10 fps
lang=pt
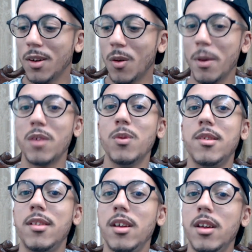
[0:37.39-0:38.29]
Como é que
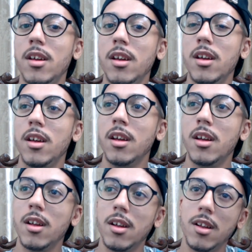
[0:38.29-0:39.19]
você
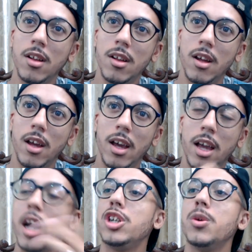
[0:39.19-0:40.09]
é,
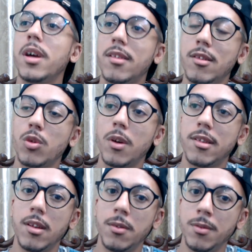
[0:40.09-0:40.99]
reagiu a essa
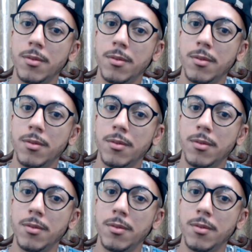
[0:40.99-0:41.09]
situação?